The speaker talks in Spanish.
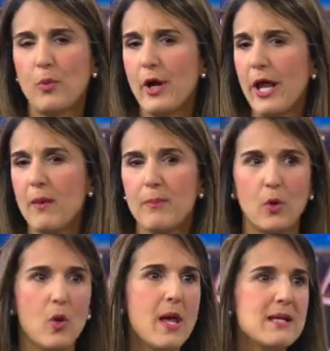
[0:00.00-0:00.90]
Por
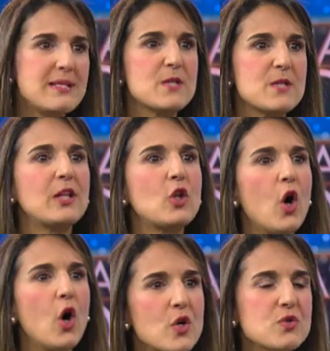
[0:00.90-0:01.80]
ejemplo, si es para
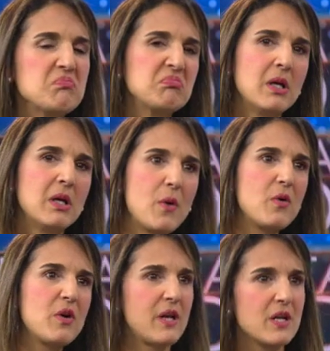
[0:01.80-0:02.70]
todos, una
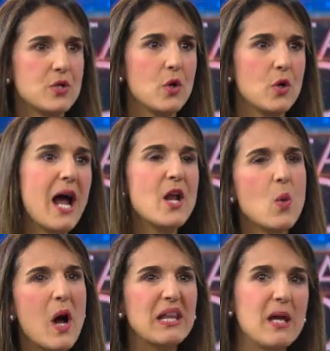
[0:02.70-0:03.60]
bonificación
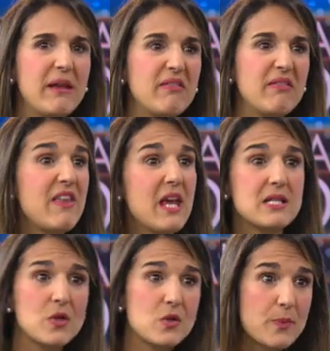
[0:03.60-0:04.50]
anual de entre 10
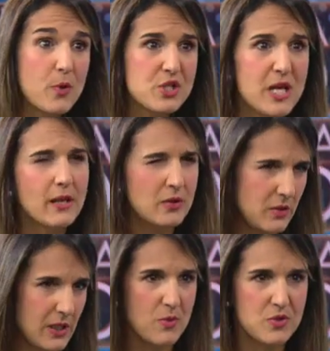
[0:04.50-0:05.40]
y el
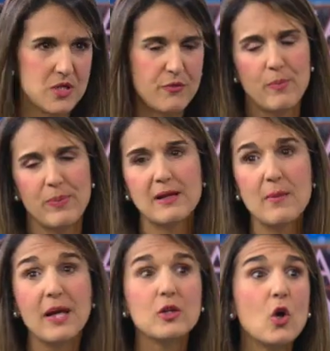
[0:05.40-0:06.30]
12%, digamos, ese fue un
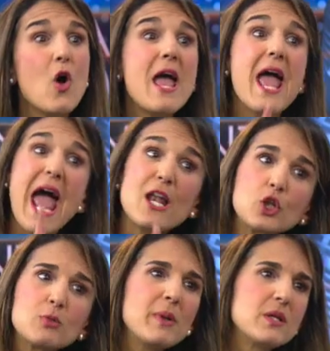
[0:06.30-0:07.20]
planteamiento. En
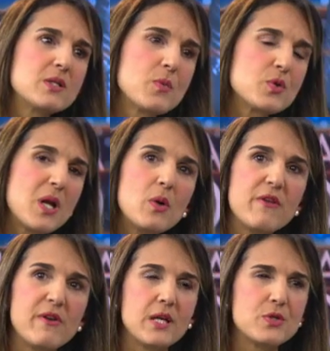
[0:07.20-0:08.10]
otro momento hicimos una
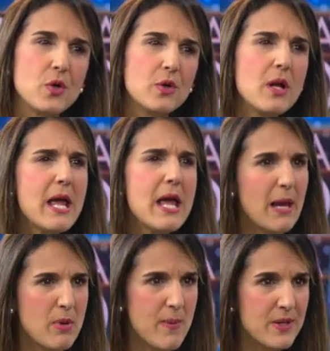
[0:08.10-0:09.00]
bonificación
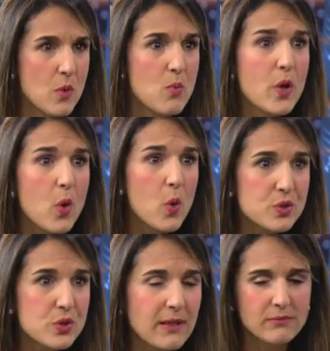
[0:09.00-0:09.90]
que a mí me pareció muy
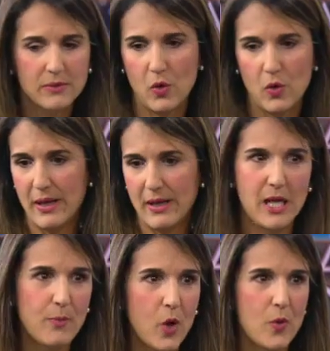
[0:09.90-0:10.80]
justa, o al
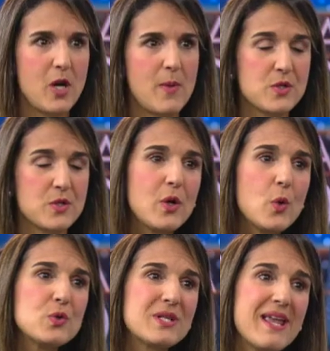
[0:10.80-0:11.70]
equipo de gobierno le pareció muy
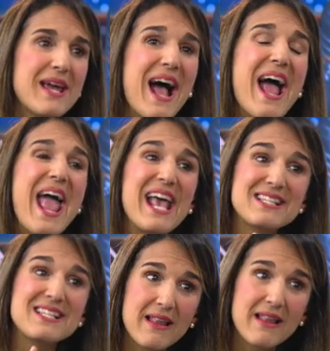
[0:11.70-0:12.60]
justa, y era
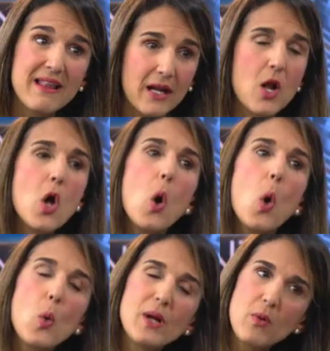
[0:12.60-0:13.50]
extender
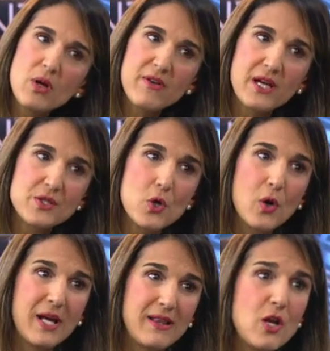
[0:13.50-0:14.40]
una bonificación
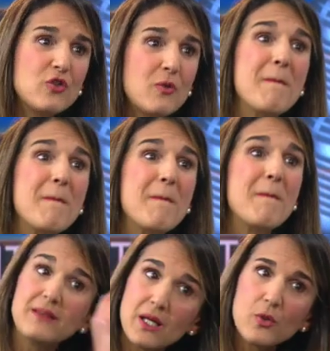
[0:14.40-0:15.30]
que tienen los más
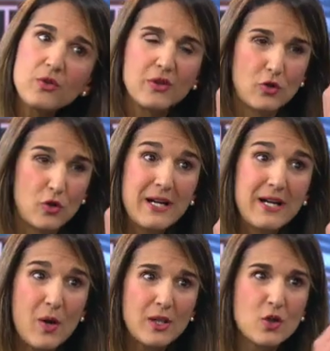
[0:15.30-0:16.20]
antiguos, que son los del
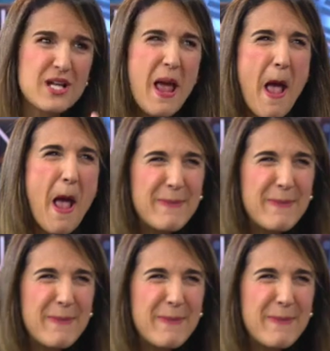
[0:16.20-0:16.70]
grado 14, ah.